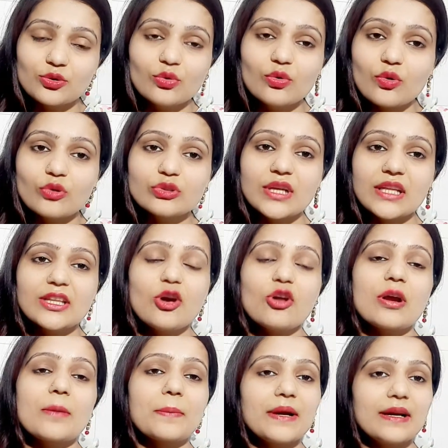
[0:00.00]
दूर हो जाता है और
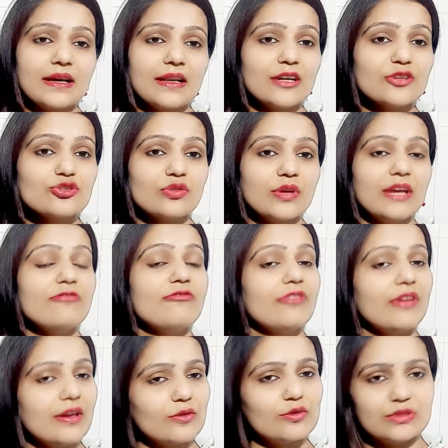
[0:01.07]
आप आपका कलर जो है
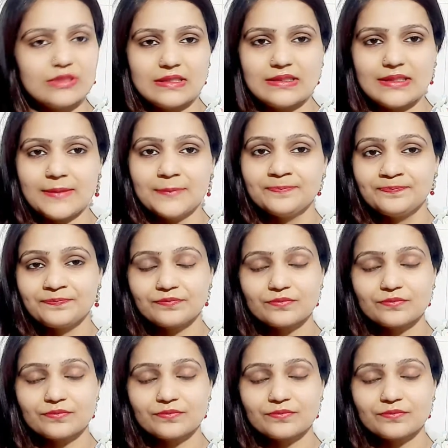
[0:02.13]
फेयर हो जाता है